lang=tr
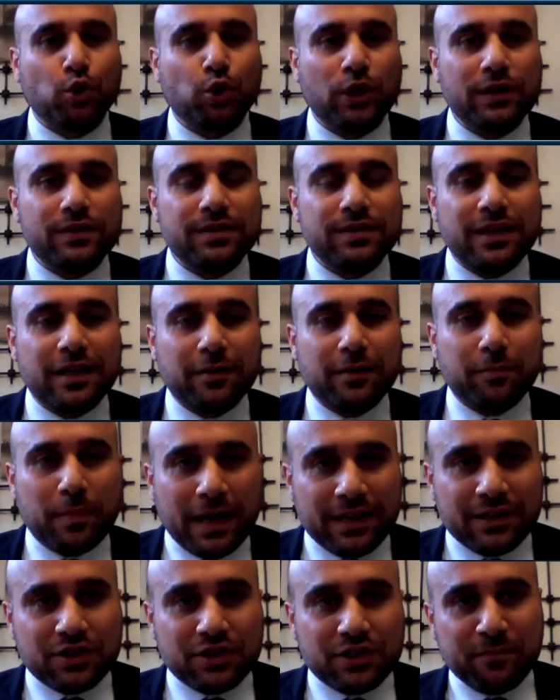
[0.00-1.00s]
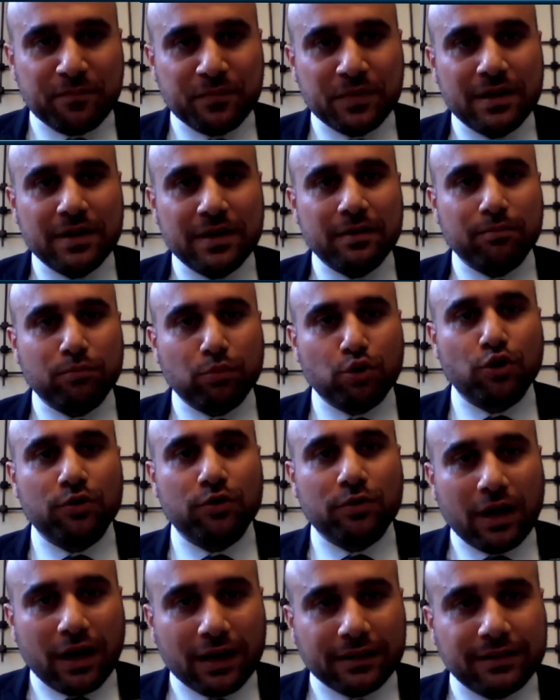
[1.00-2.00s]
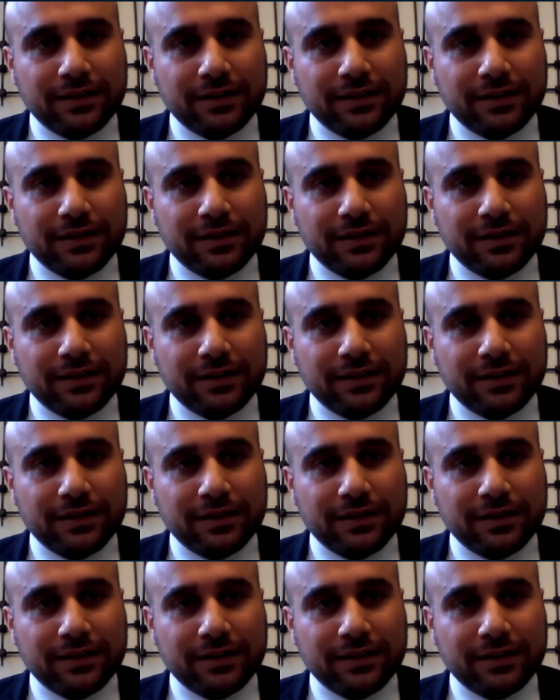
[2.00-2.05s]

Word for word: Dolayısıyla bence bugün